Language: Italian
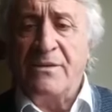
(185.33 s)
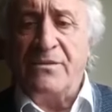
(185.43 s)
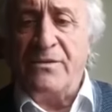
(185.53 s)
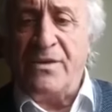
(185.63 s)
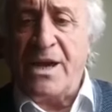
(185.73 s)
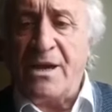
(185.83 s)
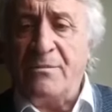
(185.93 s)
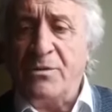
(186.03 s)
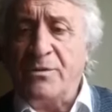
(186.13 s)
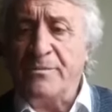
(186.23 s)

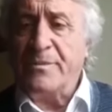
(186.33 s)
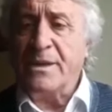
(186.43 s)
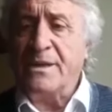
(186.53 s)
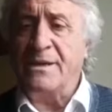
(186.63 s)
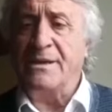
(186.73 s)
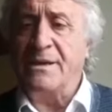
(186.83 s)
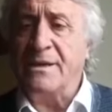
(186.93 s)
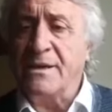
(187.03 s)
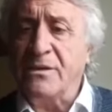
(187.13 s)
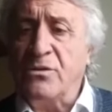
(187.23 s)
viviamo
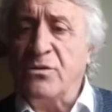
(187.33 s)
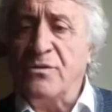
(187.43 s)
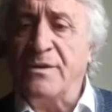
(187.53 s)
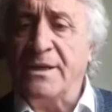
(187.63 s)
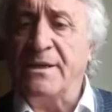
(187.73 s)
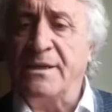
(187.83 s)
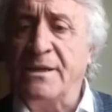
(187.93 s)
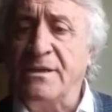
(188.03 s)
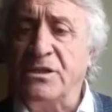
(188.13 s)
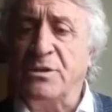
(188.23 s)
e dove
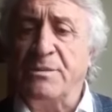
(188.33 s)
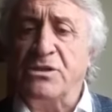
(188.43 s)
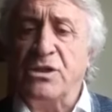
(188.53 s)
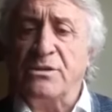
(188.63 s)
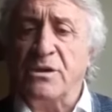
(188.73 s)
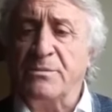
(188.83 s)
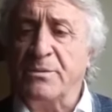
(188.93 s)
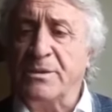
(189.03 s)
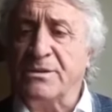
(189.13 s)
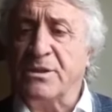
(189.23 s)
il 10% della
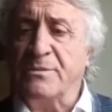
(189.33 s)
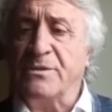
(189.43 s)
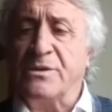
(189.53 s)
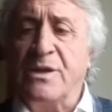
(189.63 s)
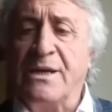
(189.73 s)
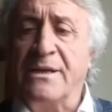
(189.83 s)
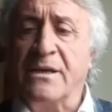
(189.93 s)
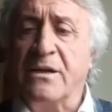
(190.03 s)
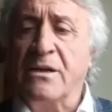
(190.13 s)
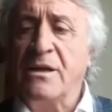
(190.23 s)
popolazione mondiale